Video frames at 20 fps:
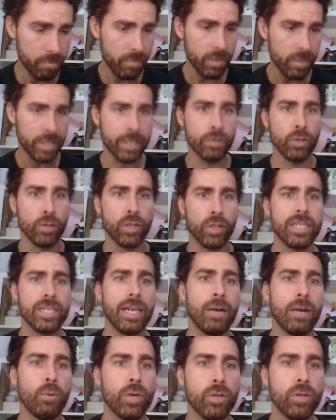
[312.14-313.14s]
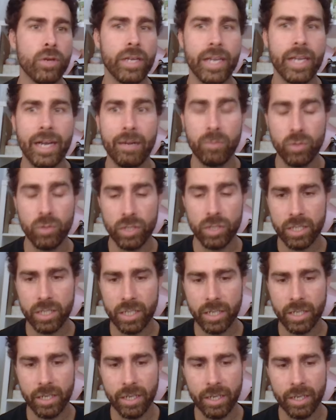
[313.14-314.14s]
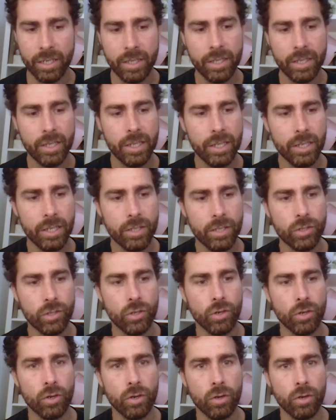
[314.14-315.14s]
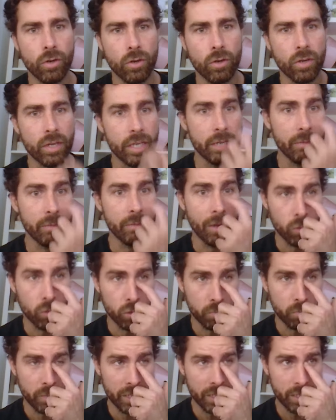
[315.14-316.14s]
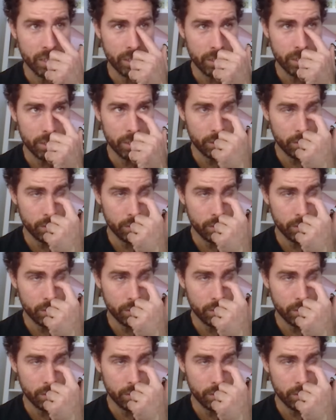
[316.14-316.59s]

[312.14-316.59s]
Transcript: Y entonces el acuerdo que llegamos es que yo iba unos meses